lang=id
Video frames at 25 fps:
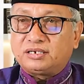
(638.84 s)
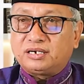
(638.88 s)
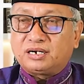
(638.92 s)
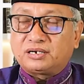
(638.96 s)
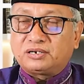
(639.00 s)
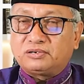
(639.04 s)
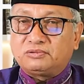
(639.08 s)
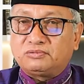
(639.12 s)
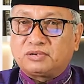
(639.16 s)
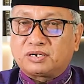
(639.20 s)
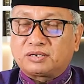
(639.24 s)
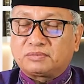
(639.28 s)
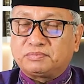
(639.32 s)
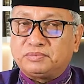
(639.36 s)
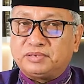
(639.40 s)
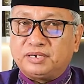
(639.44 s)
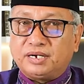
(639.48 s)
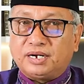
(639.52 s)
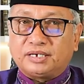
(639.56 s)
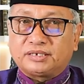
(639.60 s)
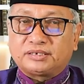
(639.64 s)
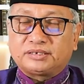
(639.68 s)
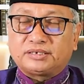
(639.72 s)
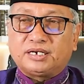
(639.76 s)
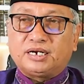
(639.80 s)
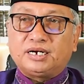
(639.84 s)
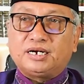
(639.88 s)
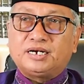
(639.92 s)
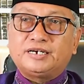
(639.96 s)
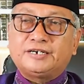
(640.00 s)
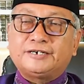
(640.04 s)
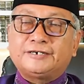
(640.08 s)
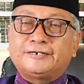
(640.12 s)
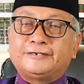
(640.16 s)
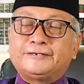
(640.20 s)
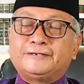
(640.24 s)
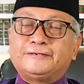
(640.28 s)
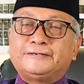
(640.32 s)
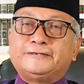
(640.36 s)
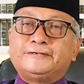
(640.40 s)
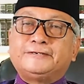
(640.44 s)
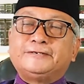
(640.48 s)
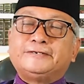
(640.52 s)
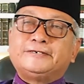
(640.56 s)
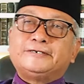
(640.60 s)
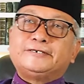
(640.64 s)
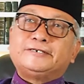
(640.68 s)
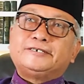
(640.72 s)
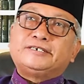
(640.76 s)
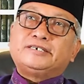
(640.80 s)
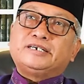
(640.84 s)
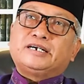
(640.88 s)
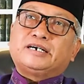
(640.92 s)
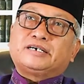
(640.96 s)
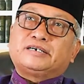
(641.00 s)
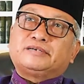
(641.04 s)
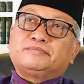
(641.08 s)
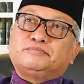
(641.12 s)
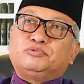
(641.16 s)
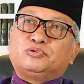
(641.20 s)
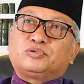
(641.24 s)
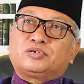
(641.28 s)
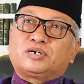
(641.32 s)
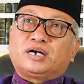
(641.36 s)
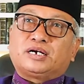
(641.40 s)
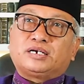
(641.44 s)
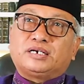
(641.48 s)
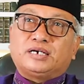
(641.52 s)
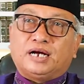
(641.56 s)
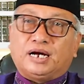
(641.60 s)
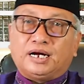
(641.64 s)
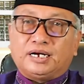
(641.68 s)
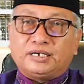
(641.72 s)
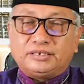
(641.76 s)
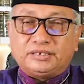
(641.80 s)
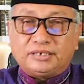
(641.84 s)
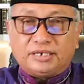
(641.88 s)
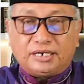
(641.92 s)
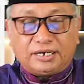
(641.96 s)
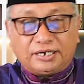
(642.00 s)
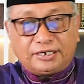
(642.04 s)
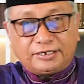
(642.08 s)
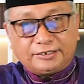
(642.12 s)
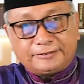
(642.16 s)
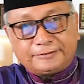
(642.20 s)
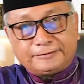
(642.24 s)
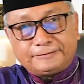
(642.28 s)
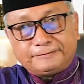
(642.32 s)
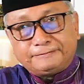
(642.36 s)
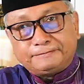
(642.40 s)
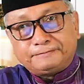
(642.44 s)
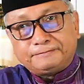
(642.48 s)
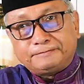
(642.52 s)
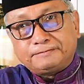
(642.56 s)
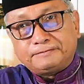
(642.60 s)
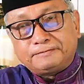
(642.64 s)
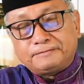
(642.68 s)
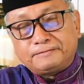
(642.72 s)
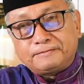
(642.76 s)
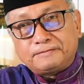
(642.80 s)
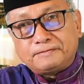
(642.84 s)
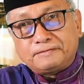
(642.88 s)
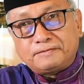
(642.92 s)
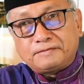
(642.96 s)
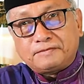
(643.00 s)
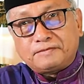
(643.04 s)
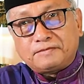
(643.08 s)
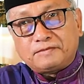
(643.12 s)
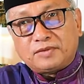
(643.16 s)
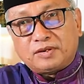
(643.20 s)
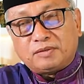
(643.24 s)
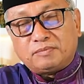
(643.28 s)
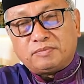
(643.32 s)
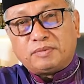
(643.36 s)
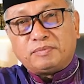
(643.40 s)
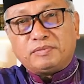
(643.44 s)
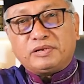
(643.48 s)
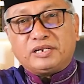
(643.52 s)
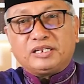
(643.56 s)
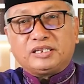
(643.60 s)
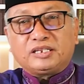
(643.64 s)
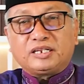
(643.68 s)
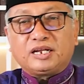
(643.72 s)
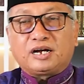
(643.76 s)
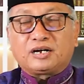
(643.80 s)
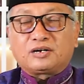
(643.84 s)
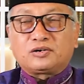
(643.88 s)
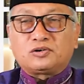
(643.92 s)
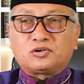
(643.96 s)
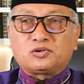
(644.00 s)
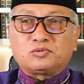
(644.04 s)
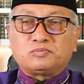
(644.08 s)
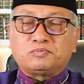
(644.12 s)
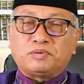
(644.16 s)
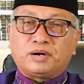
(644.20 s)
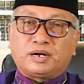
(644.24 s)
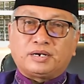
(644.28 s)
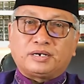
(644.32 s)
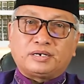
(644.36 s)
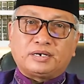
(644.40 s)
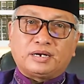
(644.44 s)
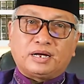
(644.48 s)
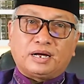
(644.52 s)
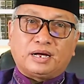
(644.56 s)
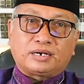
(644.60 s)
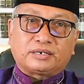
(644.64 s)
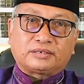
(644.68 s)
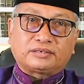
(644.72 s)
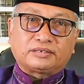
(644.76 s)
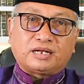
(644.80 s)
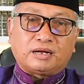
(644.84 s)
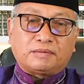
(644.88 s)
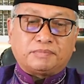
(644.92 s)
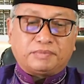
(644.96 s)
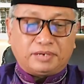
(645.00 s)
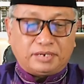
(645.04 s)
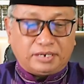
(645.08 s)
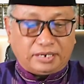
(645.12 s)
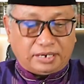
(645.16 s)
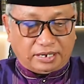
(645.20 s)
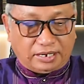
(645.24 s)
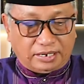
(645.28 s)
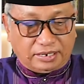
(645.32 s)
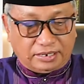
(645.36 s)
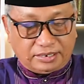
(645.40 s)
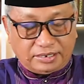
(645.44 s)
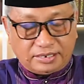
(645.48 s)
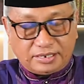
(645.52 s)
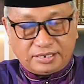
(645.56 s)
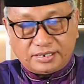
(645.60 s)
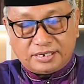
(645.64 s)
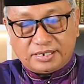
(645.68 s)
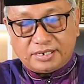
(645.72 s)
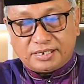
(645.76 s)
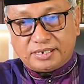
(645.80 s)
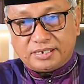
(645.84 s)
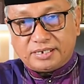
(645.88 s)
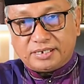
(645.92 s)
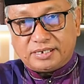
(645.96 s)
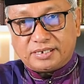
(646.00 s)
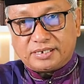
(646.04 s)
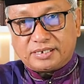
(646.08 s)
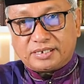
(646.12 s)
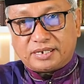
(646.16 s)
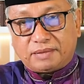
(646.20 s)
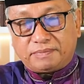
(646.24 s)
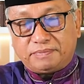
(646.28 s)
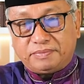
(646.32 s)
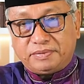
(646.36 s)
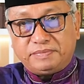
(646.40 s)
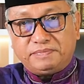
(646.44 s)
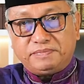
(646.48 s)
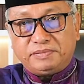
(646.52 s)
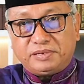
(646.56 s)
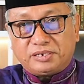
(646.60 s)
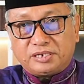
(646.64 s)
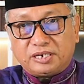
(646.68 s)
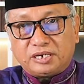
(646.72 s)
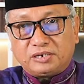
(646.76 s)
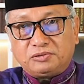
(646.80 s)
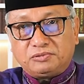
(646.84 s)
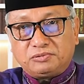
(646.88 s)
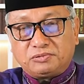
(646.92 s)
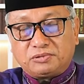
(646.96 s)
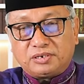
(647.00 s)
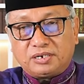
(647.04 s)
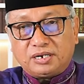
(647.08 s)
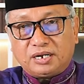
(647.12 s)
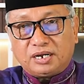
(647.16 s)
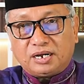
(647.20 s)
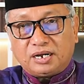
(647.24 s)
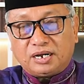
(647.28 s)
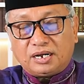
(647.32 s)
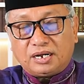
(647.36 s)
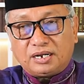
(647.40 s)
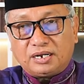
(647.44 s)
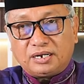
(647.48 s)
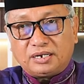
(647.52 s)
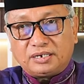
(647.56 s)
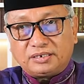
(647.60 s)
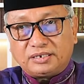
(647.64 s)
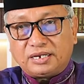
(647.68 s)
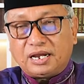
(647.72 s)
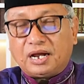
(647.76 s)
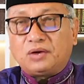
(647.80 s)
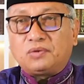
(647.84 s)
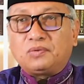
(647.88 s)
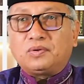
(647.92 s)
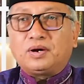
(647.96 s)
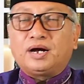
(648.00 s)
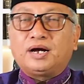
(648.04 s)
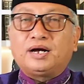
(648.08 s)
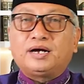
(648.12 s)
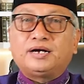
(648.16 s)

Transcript: yang luar biasa yang bukan hanya meminta korban harta benda, tapi bisa juga nyawa.